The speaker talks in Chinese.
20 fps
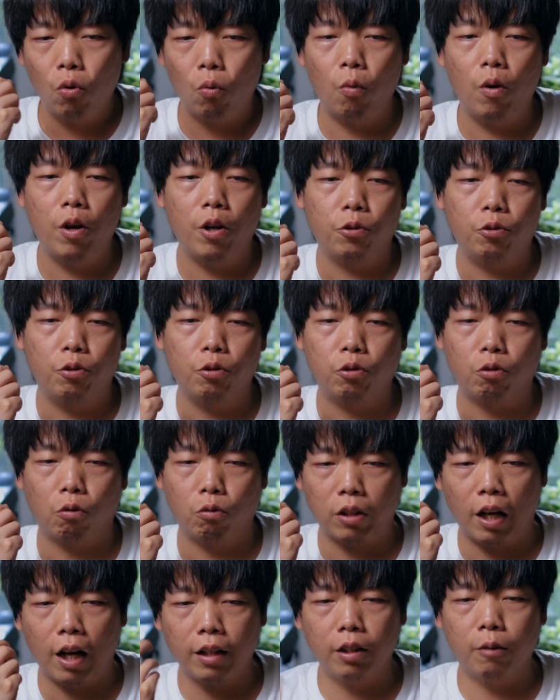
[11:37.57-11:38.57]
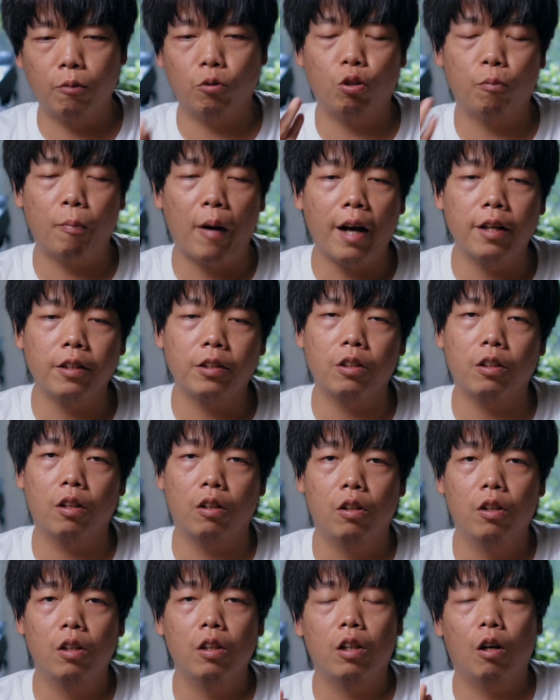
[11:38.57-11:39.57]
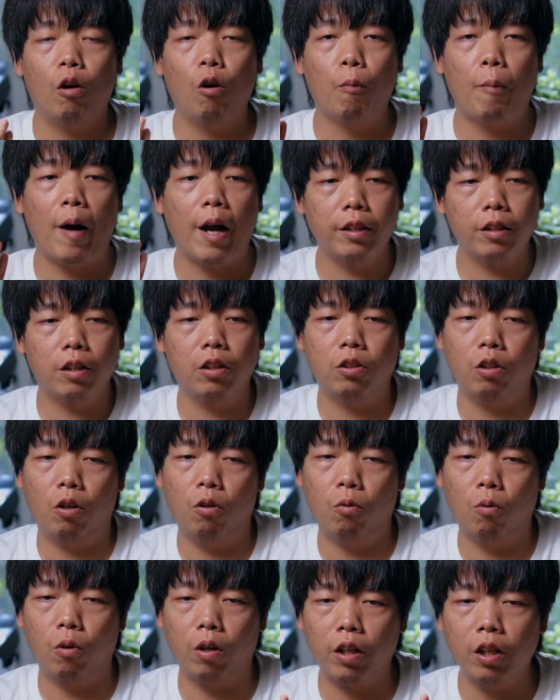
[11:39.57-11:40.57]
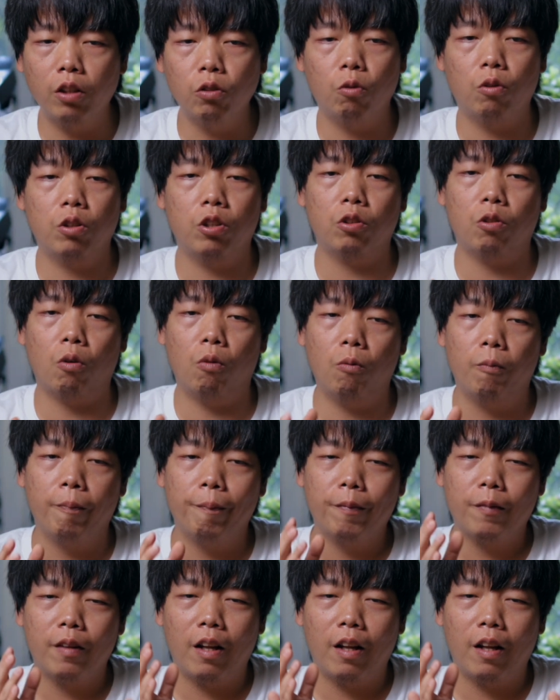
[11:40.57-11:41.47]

我也去从他这里去拍摄，然后我拍摄的时候，我更多是从